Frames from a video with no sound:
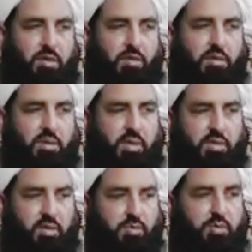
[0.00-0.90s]
उलमा
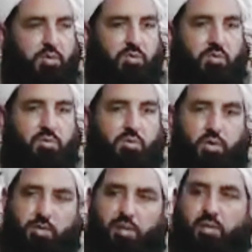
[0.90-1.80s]
जैसे भी
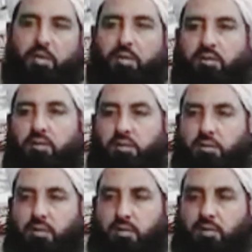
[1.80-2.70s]
हूँ उलमा है
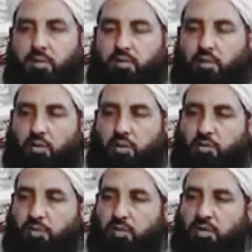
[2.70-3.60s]

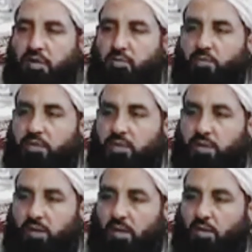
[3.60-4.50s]
और नबी
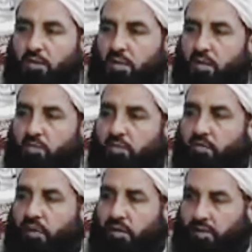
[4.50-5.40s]
करीम सल्लल्लाहु अलैहि
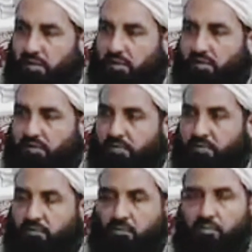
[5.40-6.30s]
वसल्लम के वारिस
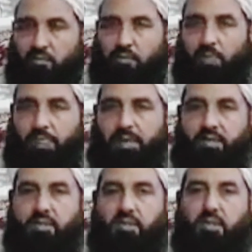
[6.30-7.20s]
हैं
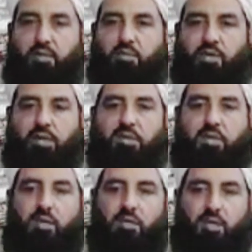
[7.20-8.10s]
इसलिए
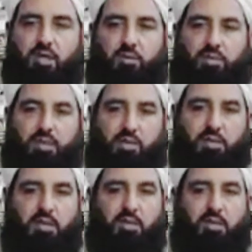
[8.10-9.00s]
वारिस का
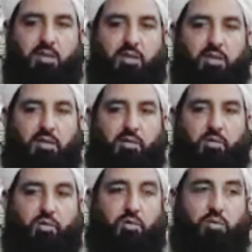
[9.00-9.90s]
एहतराम करेंगे
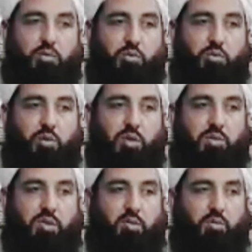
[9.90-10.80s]
खुद
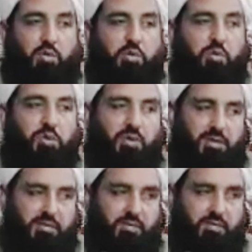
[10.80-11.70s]
रसूल सल्लम
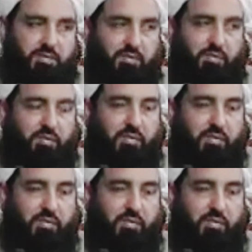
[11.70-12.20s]
खुश होंगे